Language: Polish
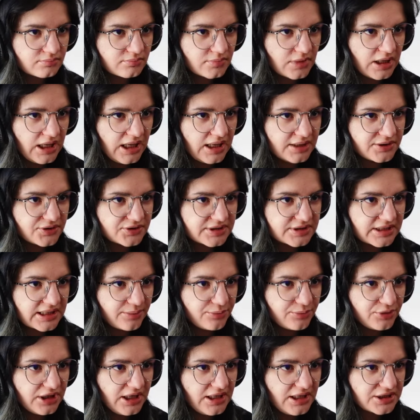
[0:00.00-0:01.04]
A, to jest taka
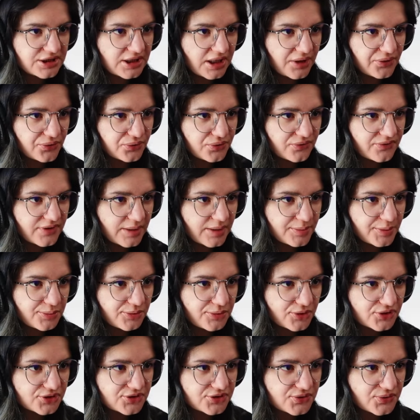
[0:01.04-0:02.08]
mniejsza lodówka po
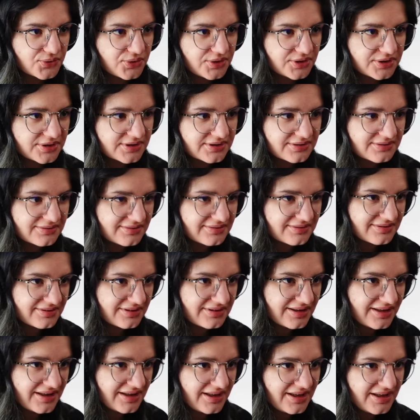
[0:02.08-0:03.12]
prostu.
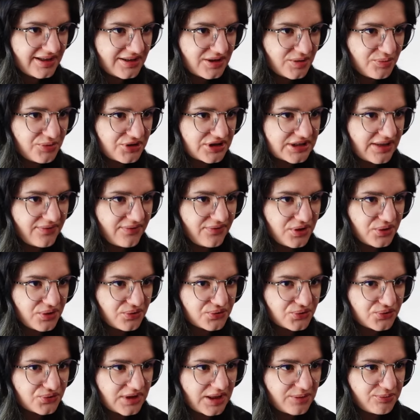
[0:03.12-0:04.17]
No postawię ją
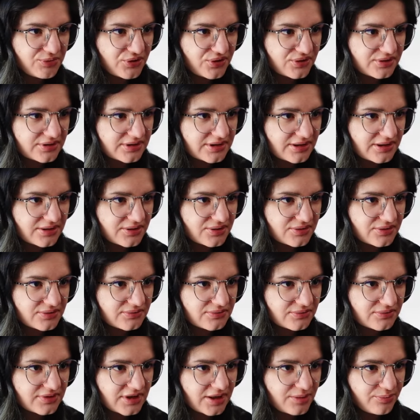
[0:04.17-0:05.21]
tutaj, bo tylko
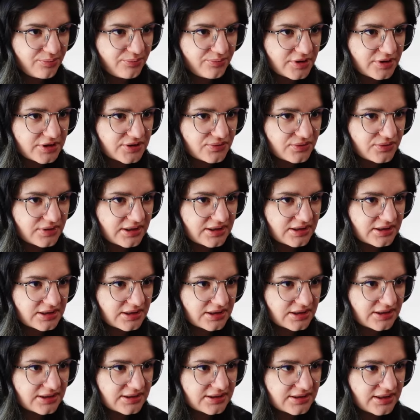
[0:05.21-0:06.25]
tutaj pasuje, że
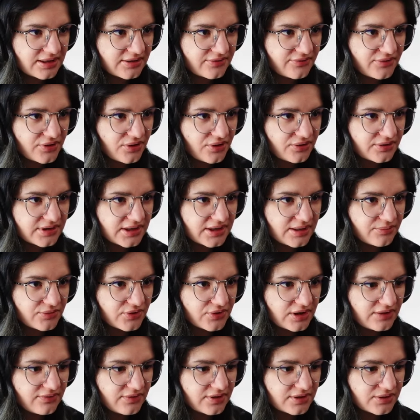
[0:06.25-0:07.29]
jest tak frontem.
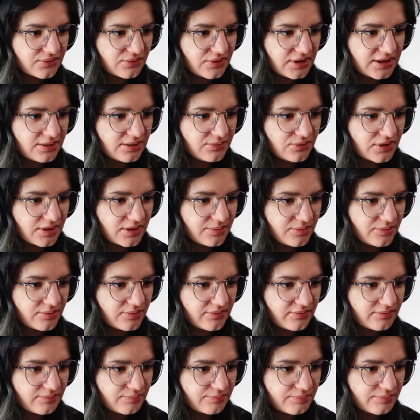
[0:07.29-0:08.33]
No ewentualnie
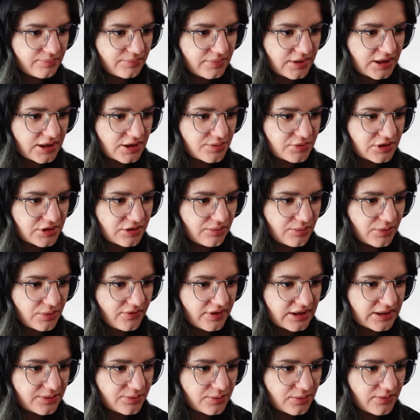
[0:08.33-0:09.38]
mogłabym jakieś
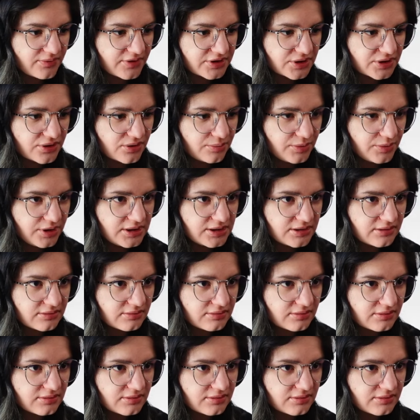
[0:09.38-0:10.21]
przemeblowanie próbować robić.